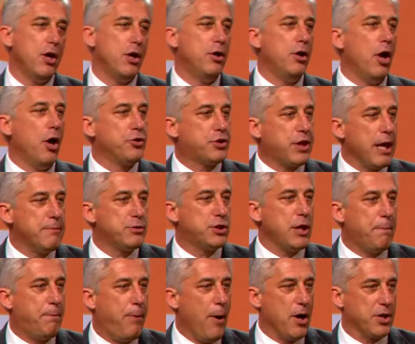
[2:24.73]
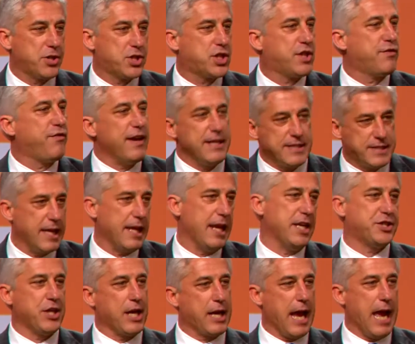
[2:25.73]
não temos hipótese de vencer
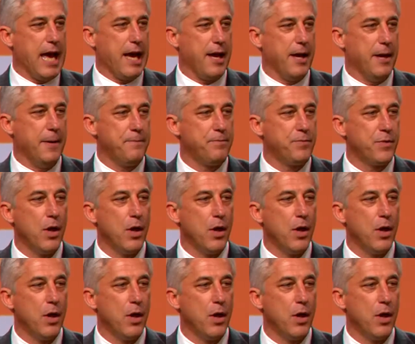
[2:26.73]
esta guerra.